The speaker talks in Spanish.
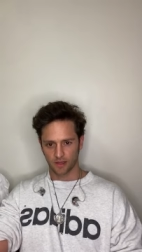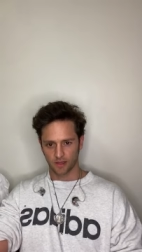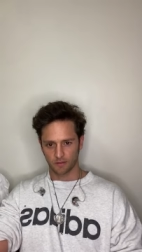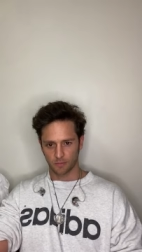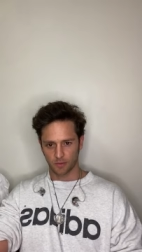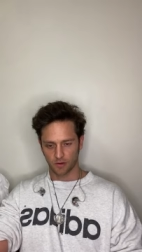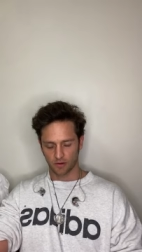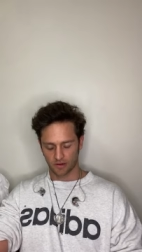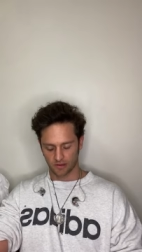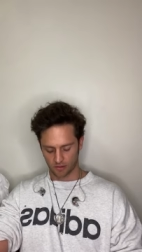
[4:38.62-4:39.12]

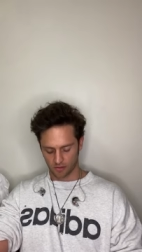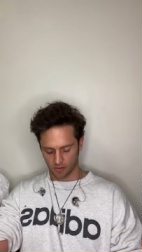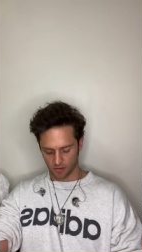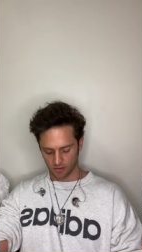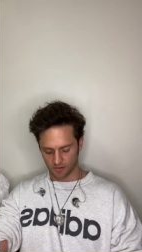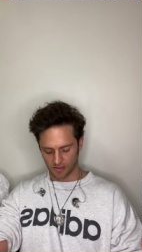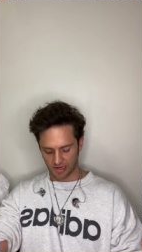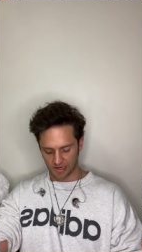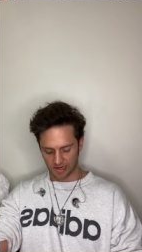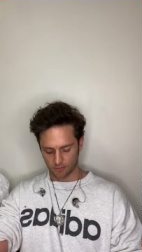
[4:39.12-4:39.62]
Espero que
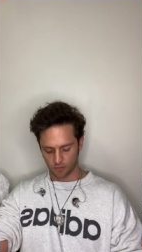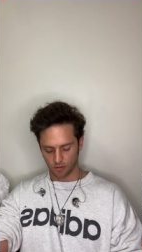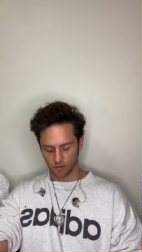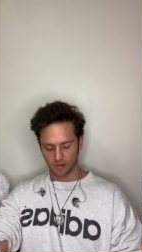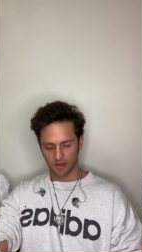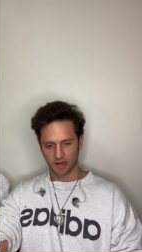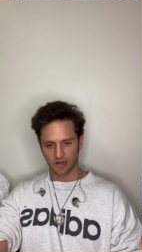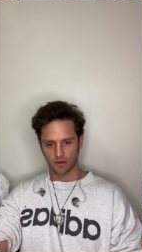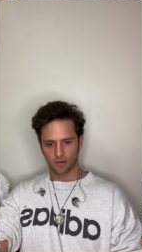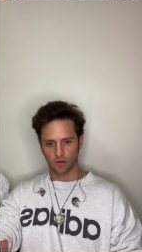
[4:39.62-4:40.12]
todo salga
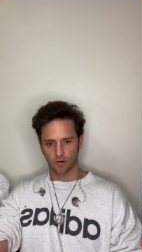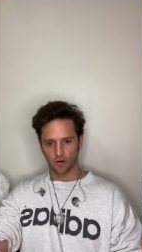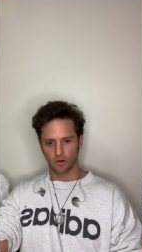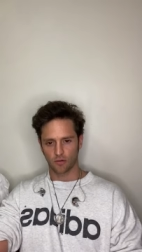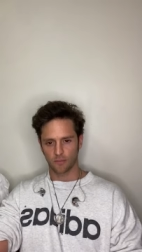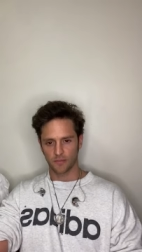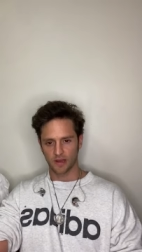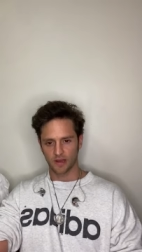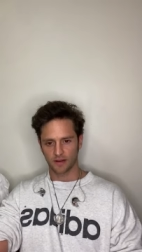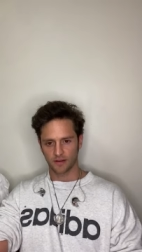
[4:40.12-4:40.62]
muy bien en
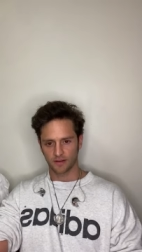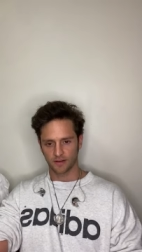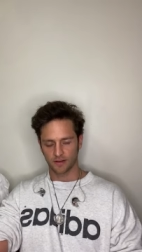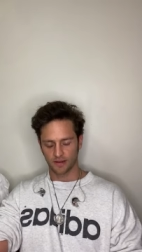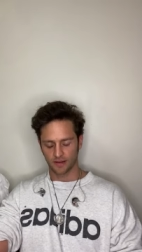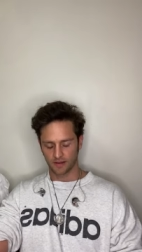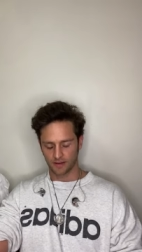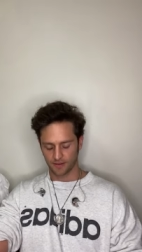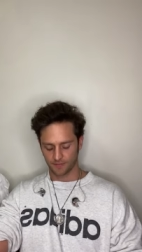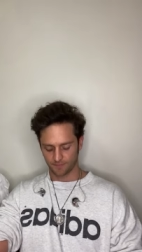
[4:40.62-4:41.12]
Colombia.
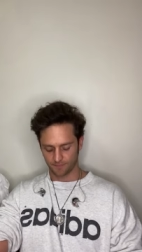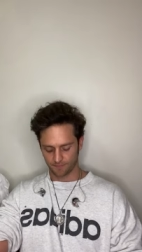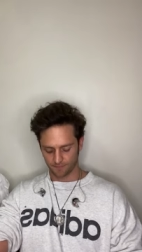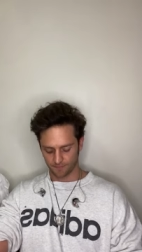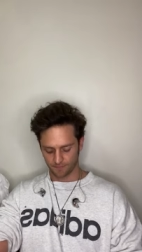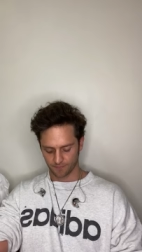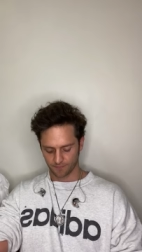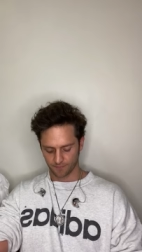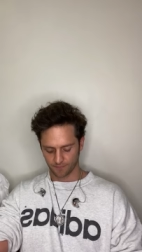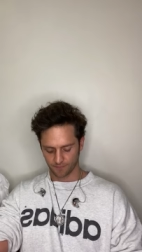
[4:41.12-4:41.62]
Eh,
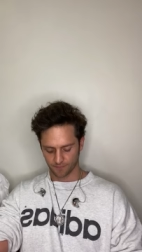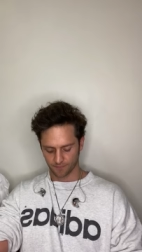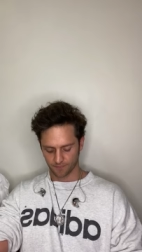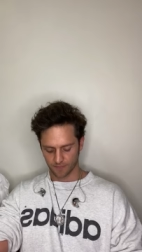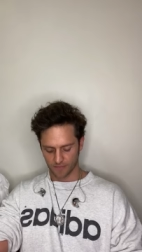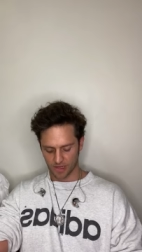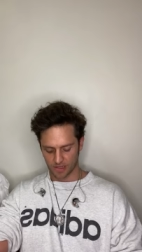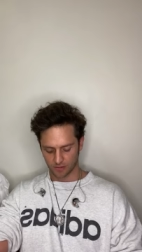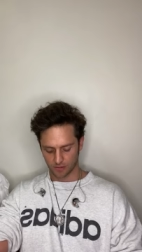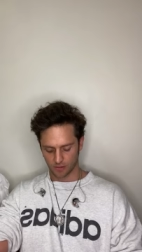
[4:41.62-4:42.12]

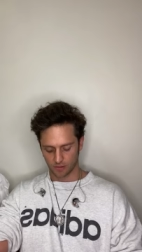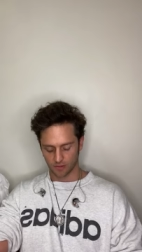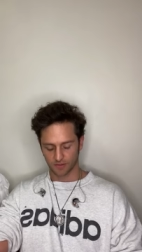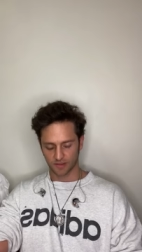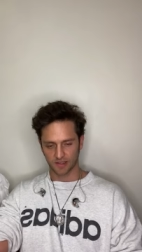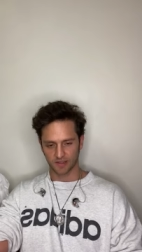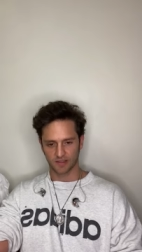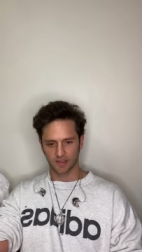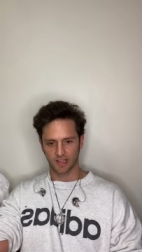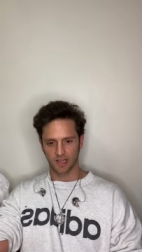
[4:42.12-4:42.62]
a todos
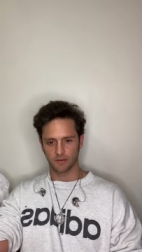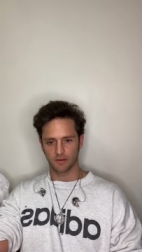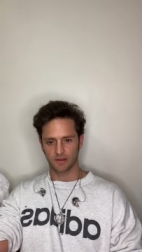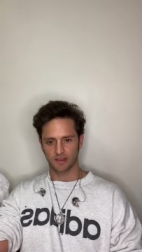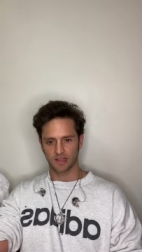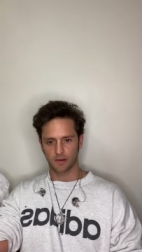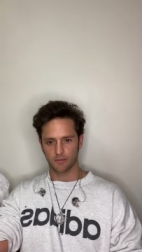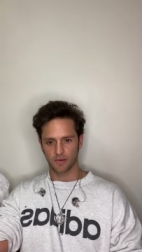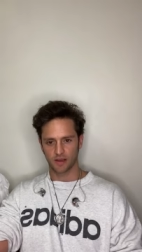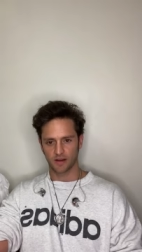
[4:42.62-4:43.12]
los que
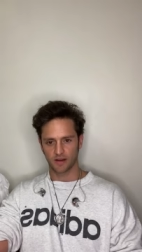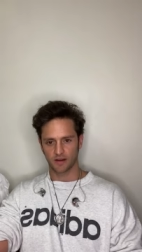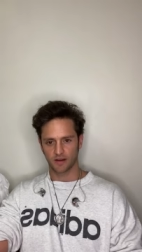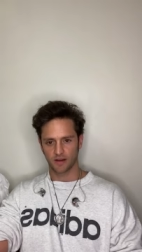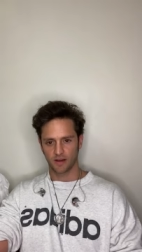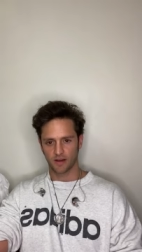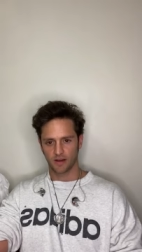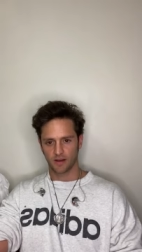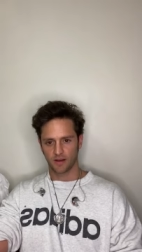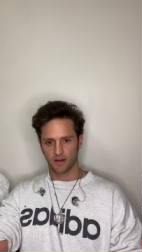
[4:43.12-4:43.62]
escriben
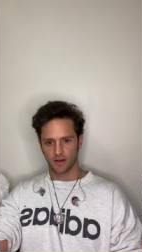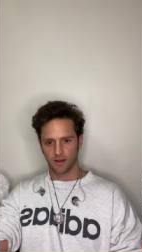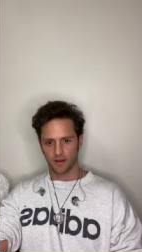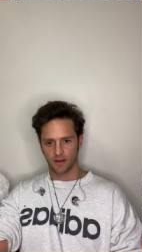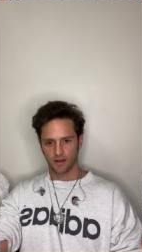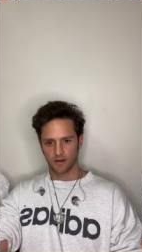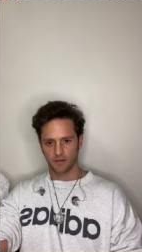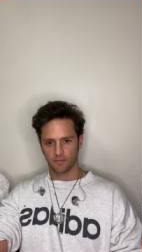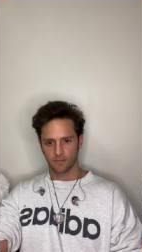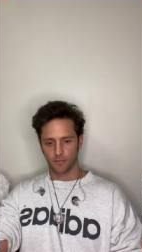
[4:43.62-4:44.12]
también.
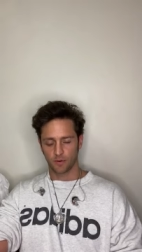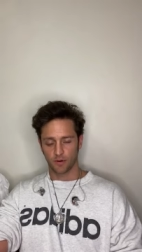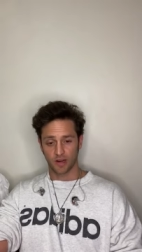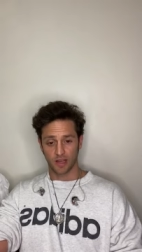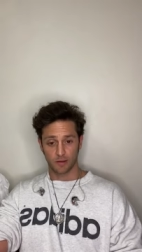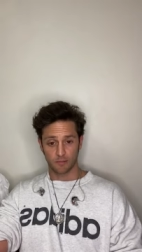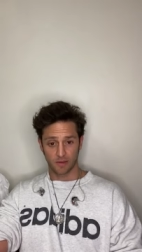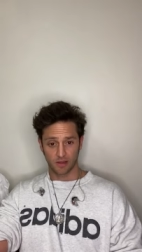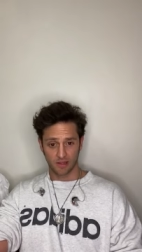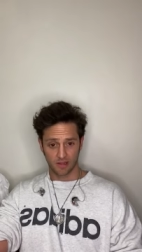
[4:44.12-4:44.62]

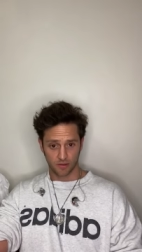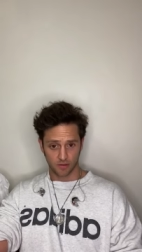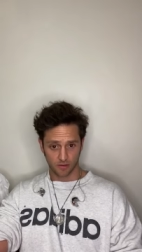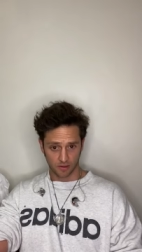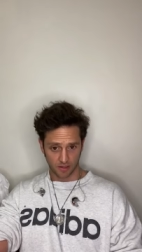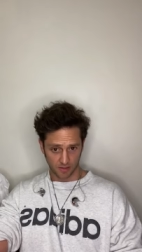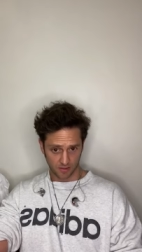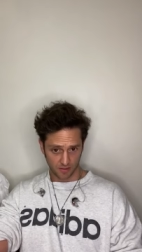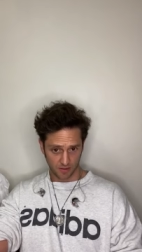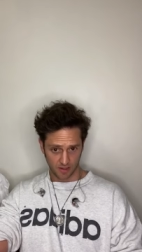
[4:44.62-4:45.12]
Por ahí me han
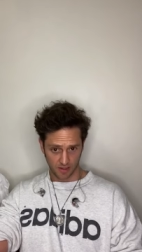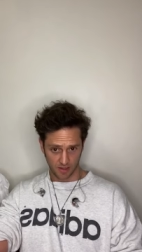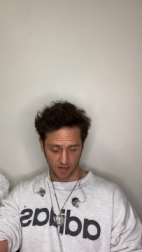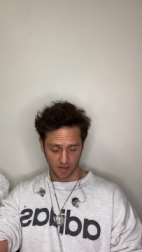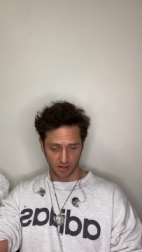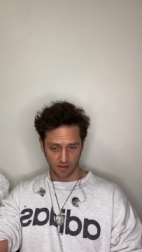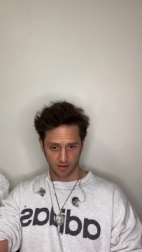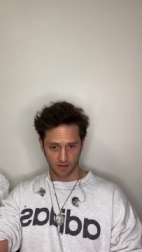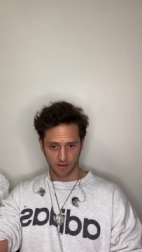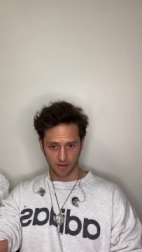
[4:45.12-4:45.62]
dicho que
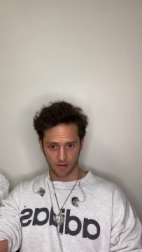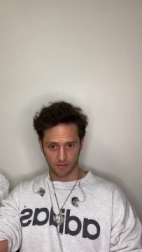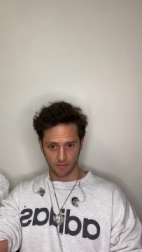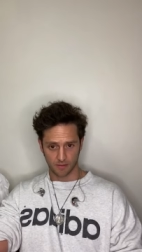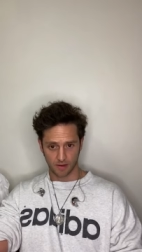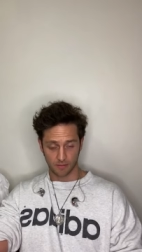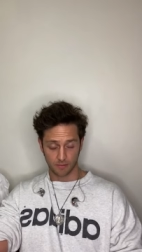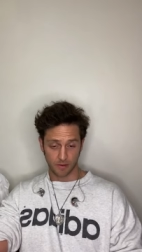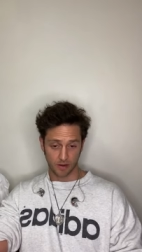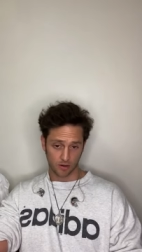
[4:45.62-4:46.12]
sí,
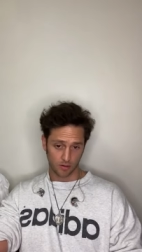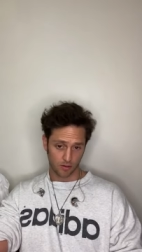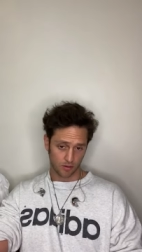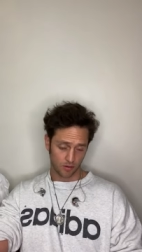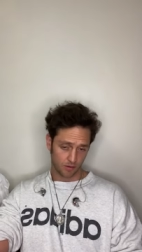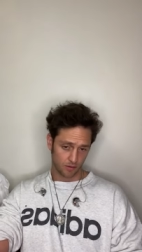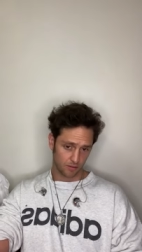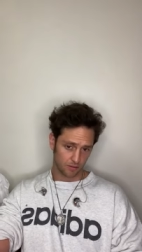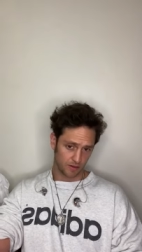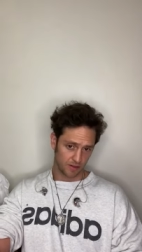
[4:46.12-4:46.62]
que van
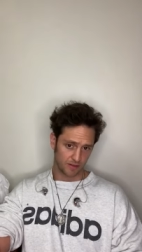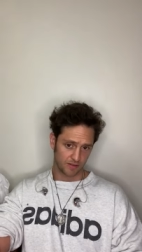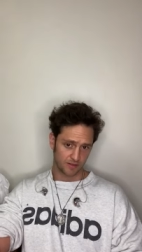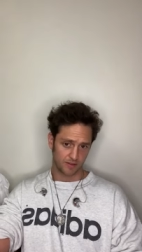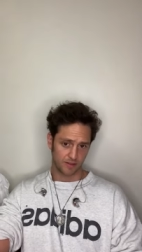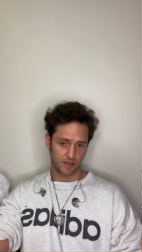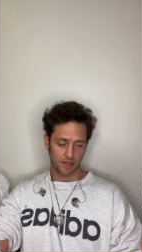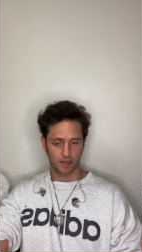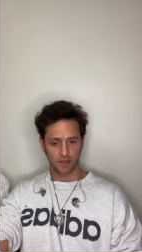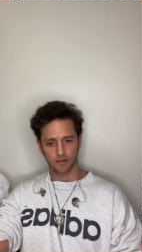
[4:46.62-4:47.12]
mejor.
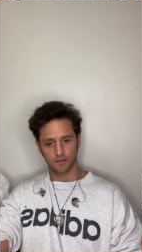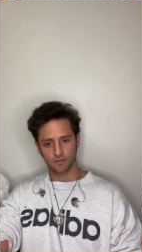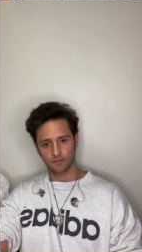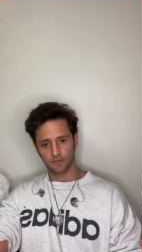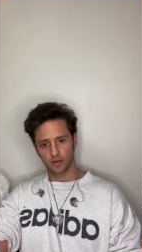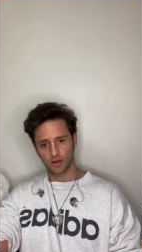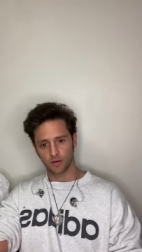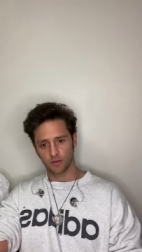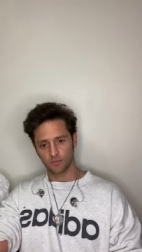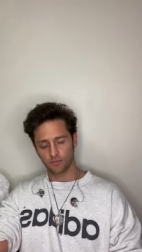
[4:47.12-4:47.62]
Este,
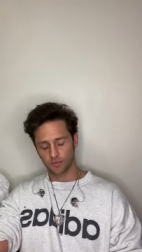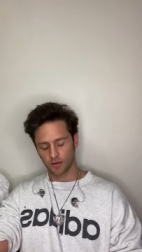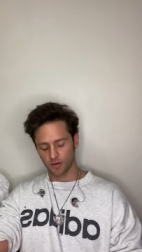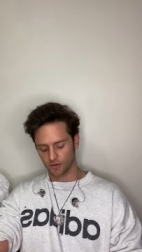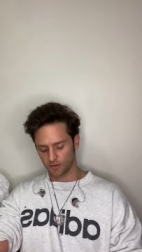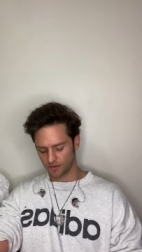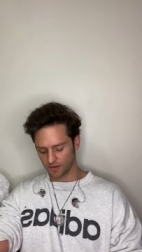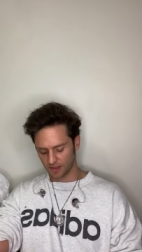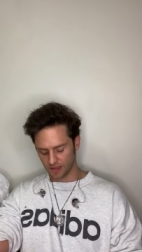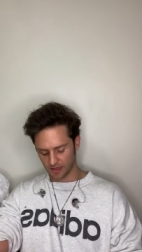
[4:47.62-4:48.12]
bueno,
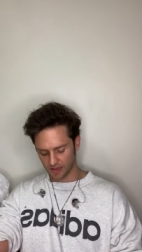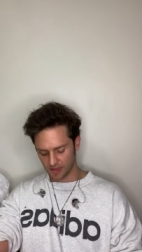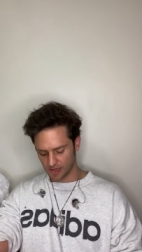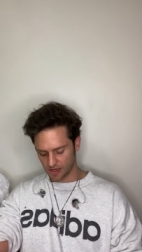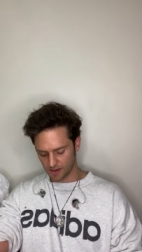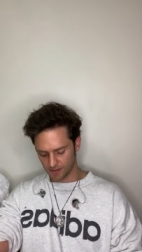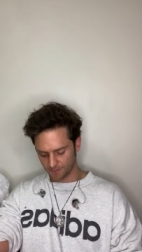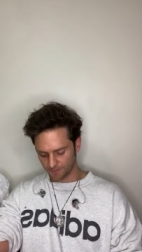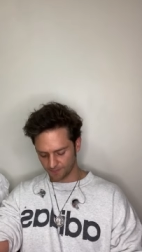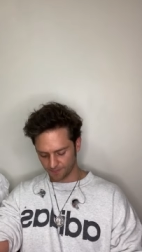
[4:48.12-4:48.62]
puedo decir
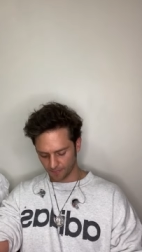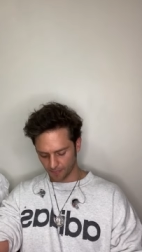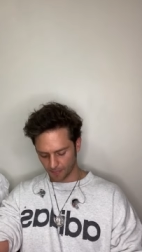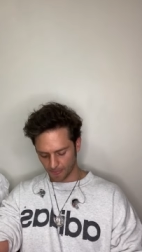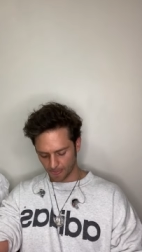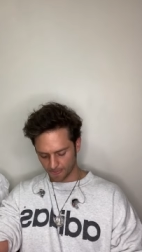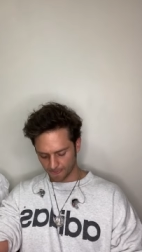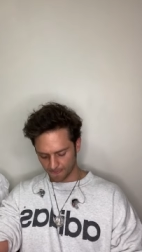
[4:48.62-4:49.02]
que